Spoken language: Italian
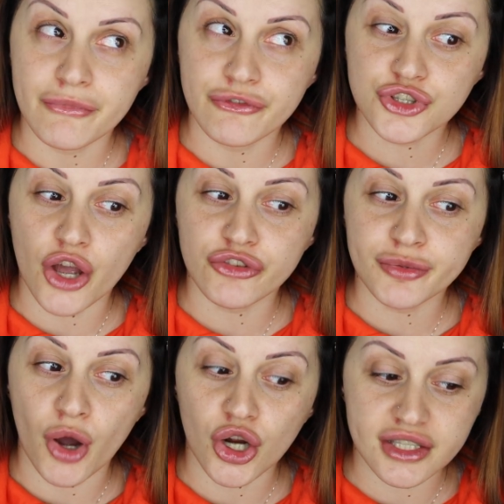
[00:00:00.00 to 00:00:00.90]

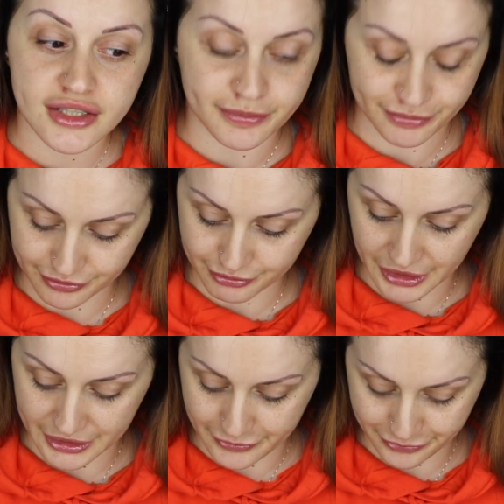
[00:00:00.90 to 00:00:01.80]
softbox
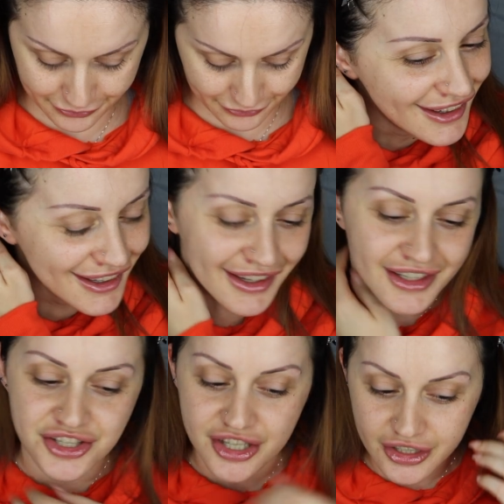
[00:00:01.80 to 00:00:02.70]
bene
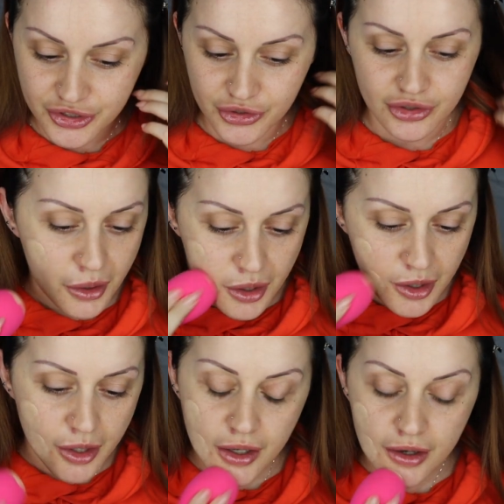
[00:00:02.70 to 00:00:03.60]
che genio
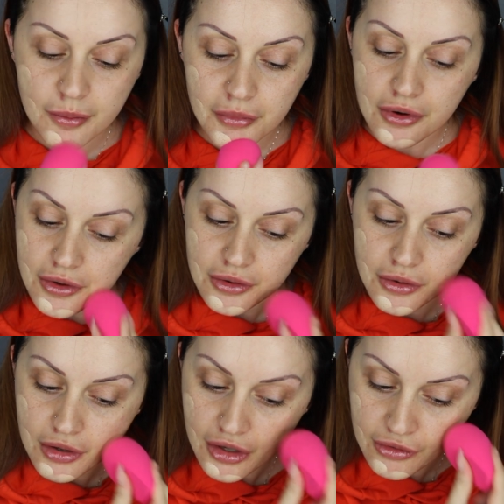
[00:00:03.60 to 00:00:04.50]

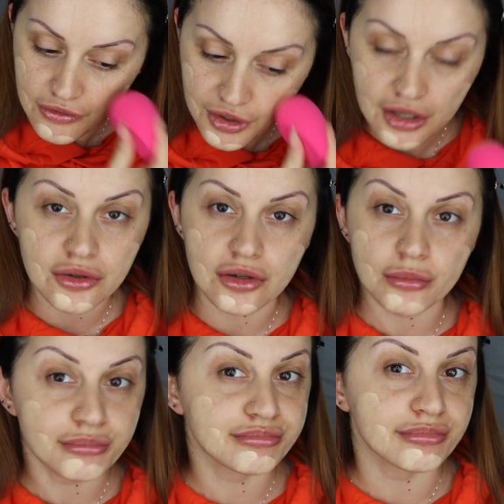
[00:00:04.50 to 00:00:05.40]
comunque vado
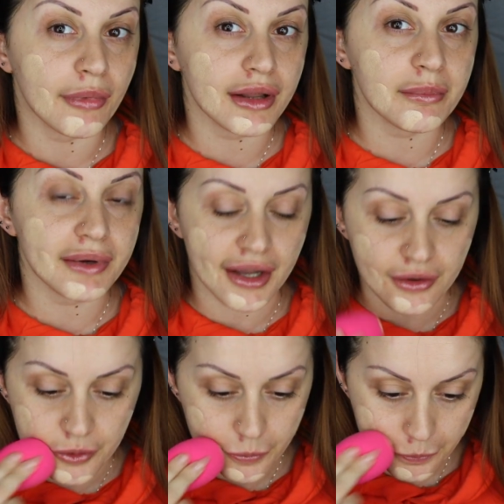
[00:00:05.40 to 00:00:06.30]
ad
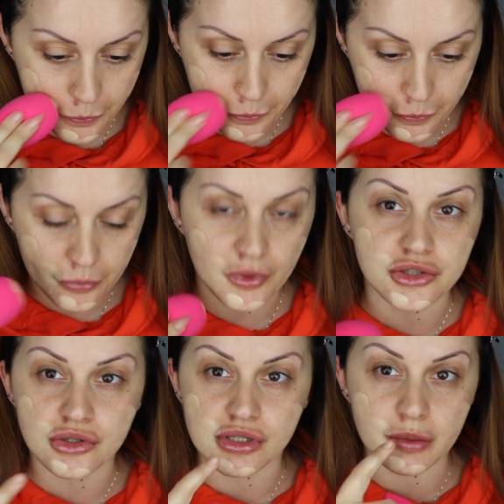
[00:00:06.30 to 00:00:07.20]
applicarlo e
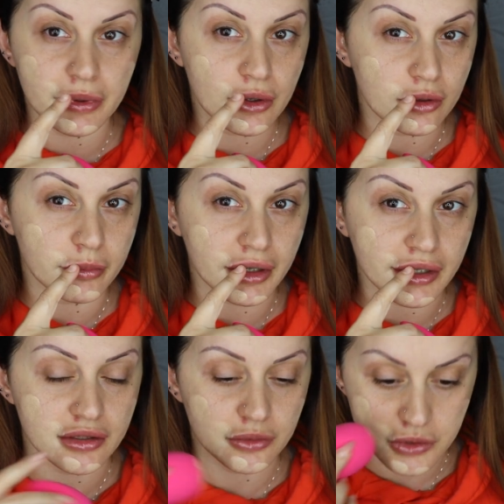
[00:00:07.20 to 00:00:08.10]
sono sempre in
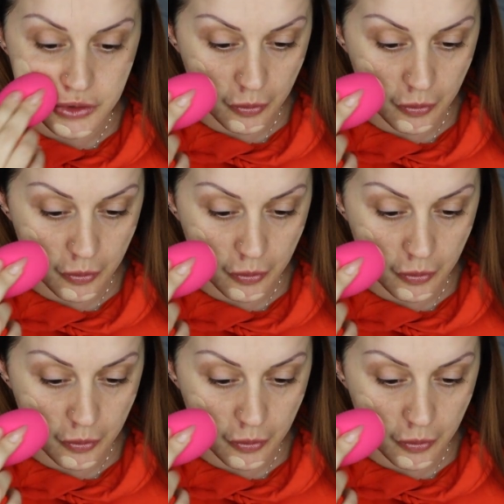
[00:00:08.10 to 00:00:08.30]
compagnia di questo